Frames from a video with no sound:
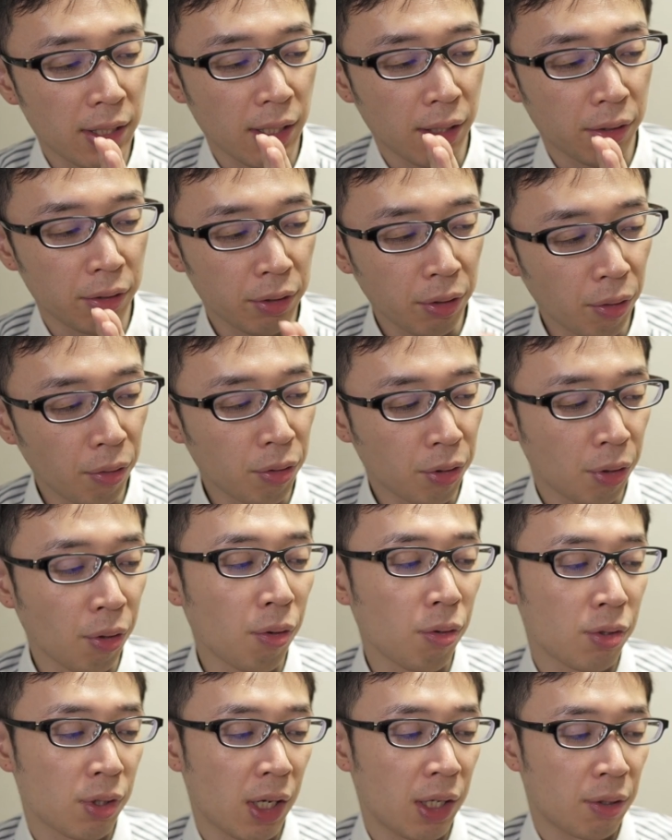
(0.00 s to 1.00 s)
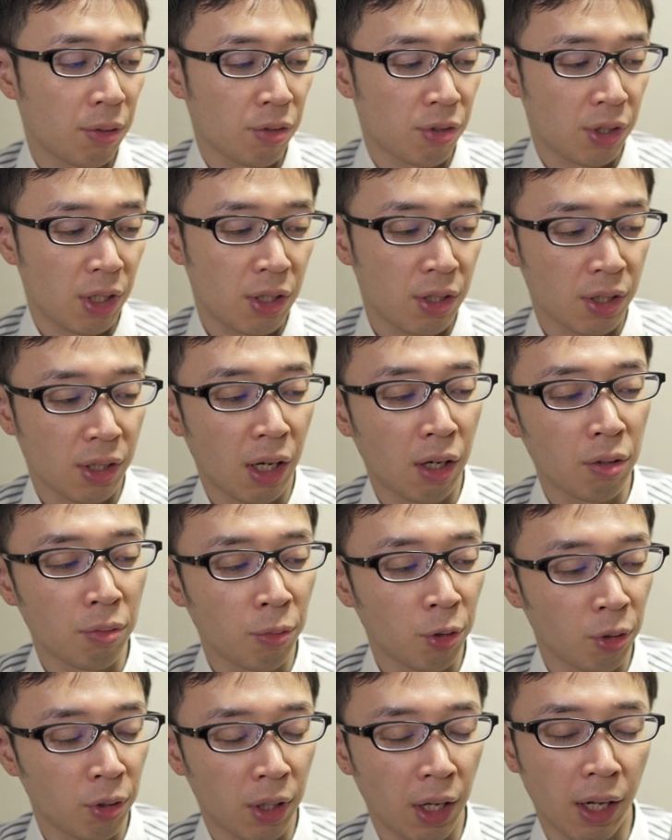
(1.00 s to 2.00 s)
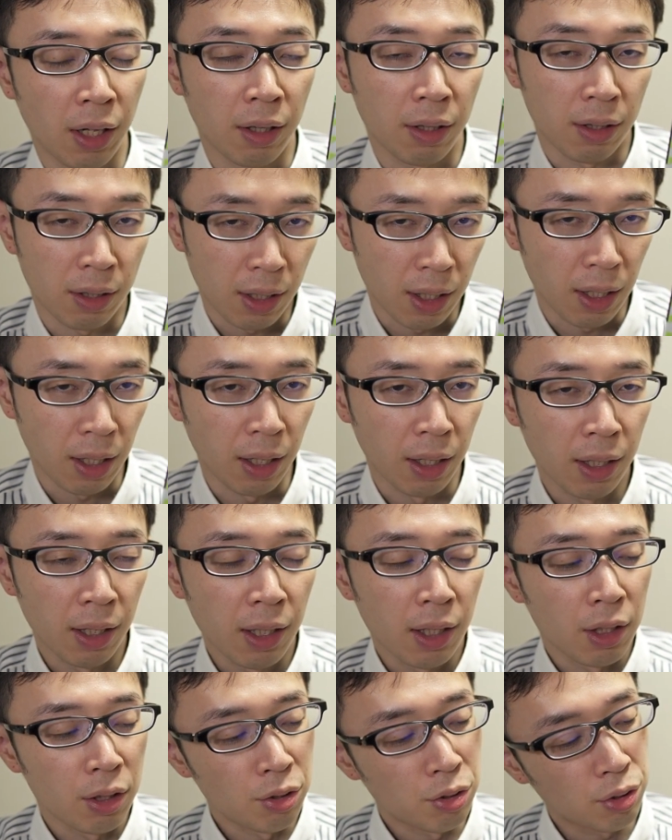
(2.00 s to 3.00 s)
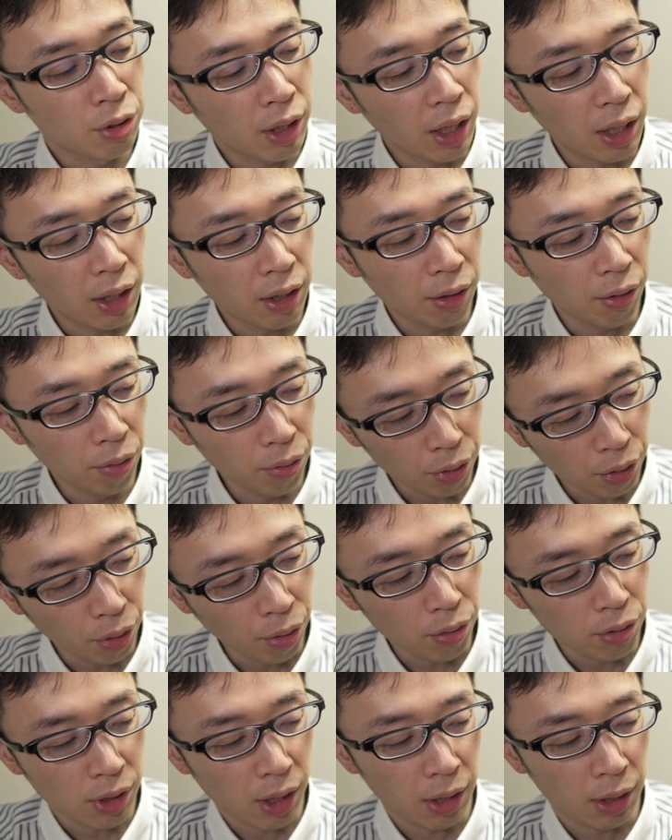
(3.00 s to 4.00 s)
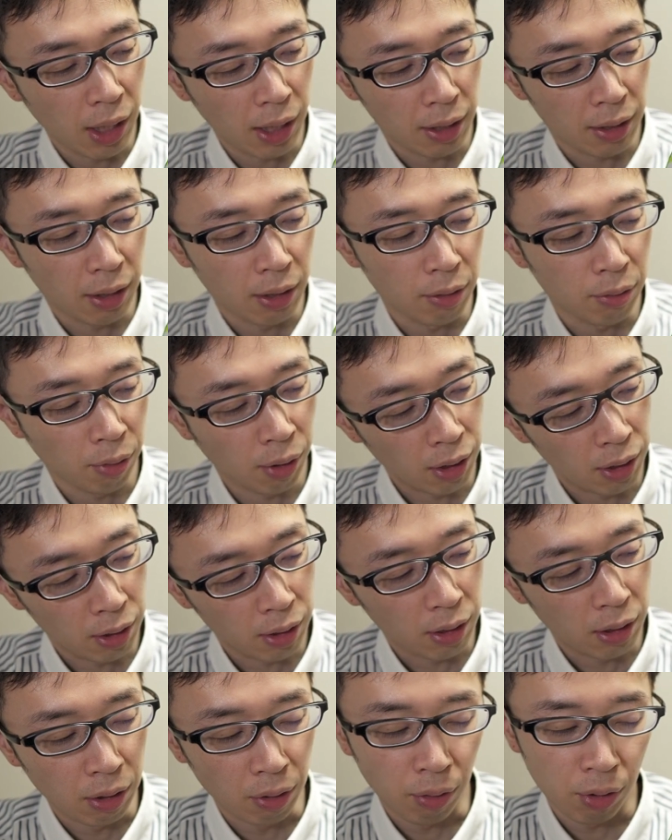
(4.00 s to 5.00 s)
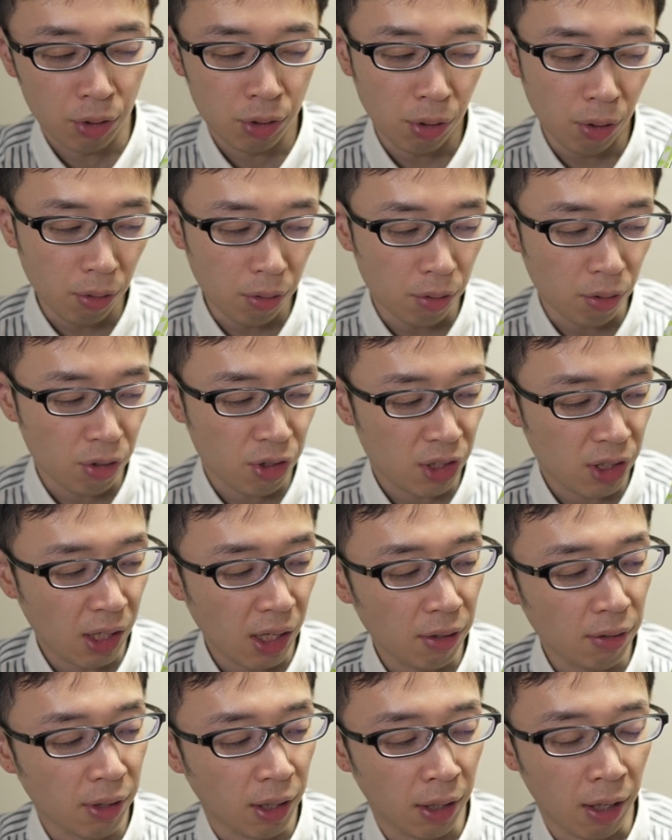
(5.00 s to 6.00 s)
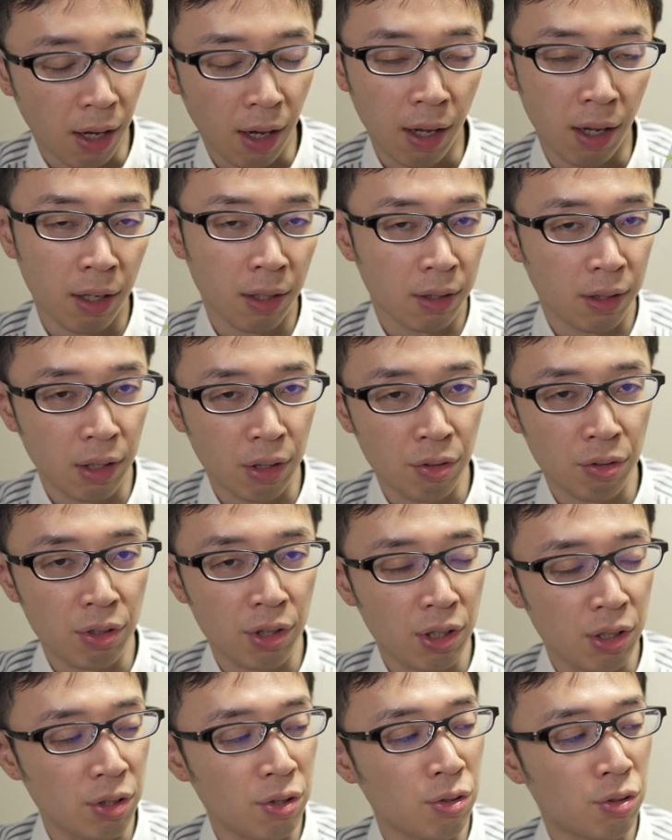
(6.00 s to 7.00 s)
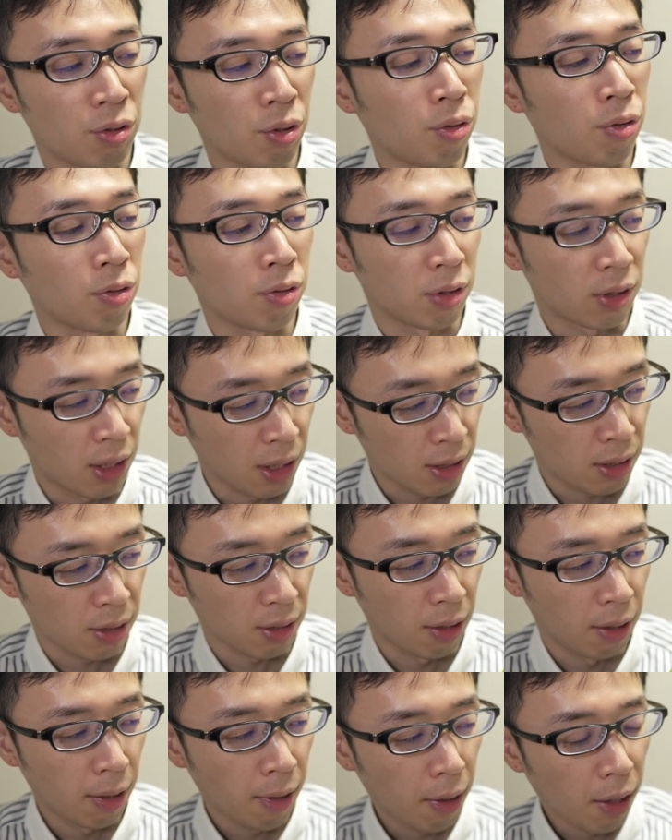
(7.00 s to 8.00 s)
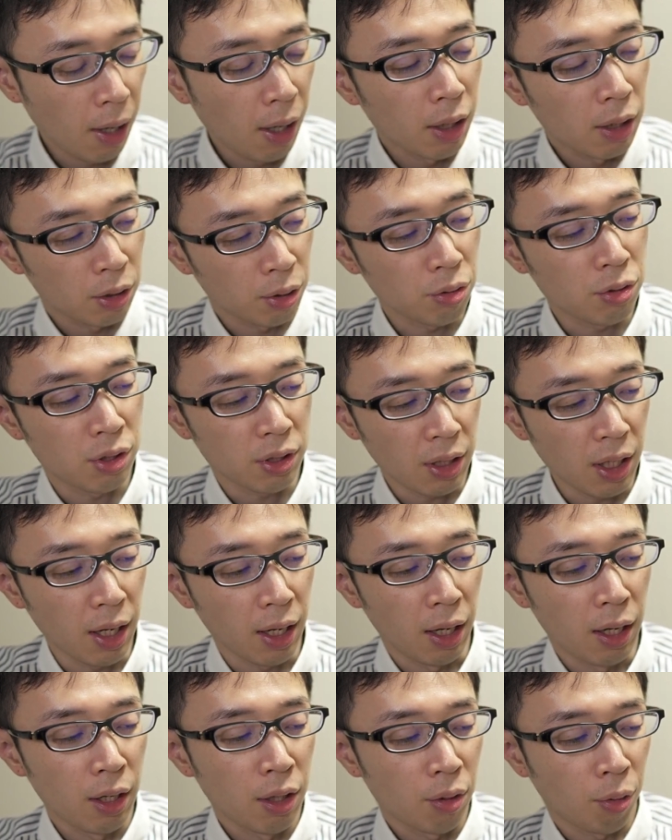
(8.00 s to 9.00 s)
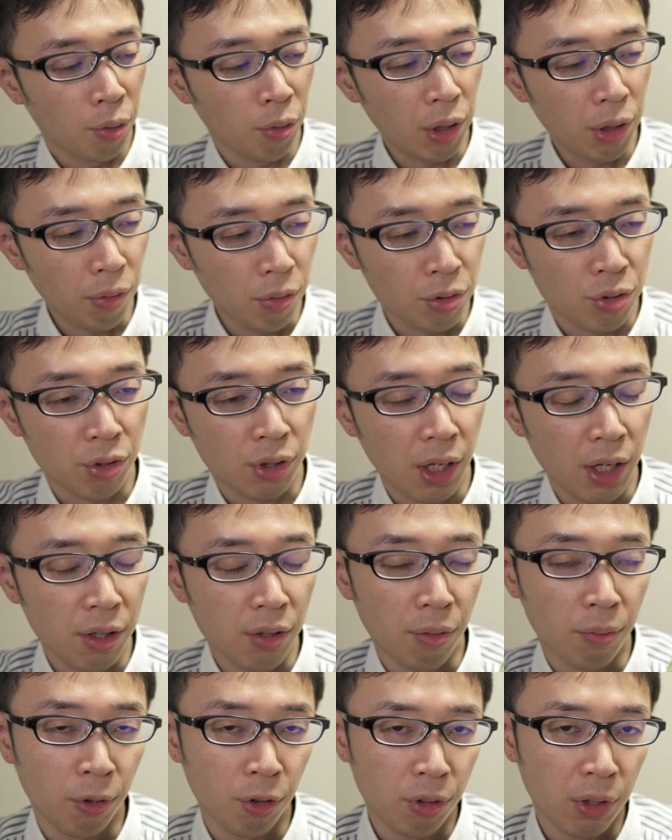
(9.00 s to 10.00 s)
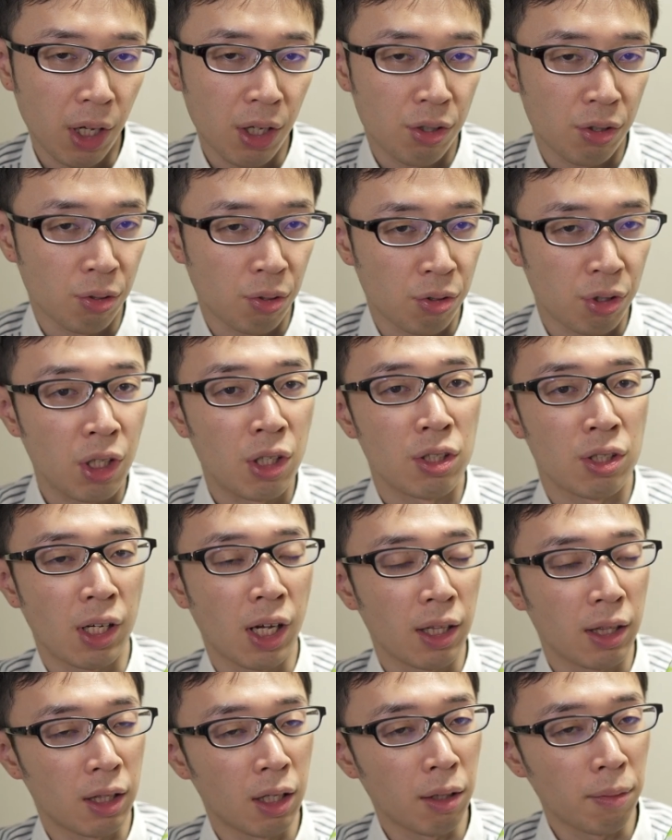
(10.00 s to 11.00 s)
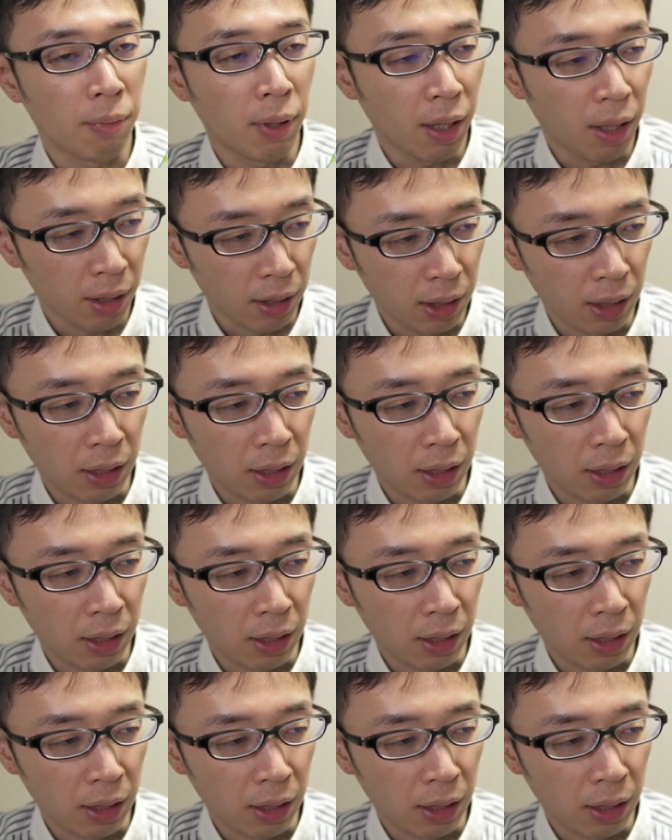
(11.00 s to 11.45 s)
策用教材として使うものであって、受験用教材だったりとかっていうのはちょっと違うかなっていう印象です。そしてこれを受験用問題集として使った場合